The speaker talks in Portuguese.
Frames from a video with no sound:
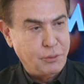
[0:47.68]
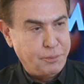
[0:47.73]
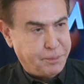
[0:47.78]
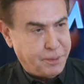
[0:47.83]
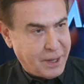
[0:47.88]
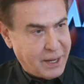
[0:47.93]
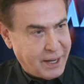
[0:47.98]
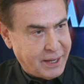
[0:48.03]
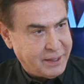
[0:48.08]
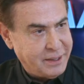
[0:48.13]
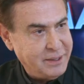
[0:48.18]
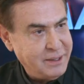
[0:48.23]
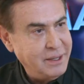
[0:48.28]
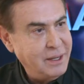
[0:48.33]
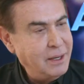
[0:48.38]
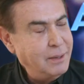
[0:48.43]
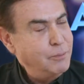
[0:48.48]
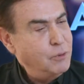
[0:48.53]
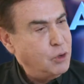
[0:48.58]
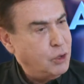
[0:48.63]
pai,
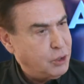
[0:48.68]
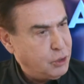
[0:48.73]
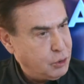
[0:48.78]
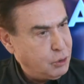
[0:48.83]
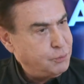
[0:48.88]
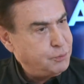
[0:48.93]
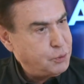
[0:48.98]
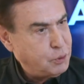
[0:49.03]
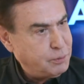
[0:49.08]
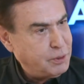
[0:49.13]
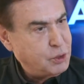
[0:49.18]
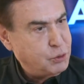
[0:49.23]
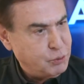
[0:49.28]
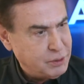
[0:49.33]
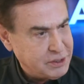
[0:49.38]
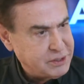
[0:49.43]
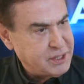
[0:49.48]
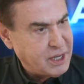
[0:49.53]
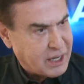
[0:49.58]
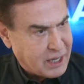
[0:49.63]
ele morreu por uma
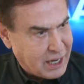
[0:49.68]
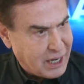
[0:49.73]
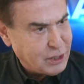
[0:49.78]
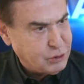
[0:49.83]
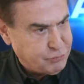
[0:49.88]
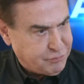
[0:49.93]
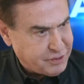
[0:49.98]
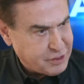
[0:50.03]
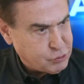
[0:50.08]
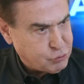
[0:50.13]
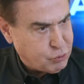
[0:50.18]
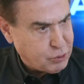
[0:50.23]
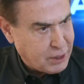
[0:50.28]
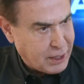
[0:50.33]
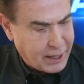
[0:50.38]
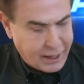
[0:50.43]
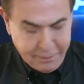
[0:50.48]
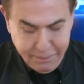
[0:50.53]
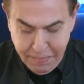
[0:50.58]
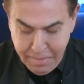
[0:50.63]
doença
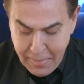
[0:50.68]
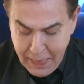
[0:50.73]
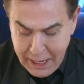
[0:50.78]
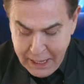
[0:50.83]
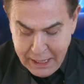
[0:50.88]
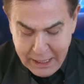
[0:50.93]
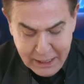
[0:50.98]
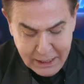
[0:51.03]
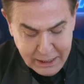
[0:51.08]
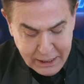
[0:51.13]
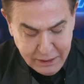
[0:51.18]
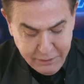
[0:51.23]
cardiovascular. Não dúvida.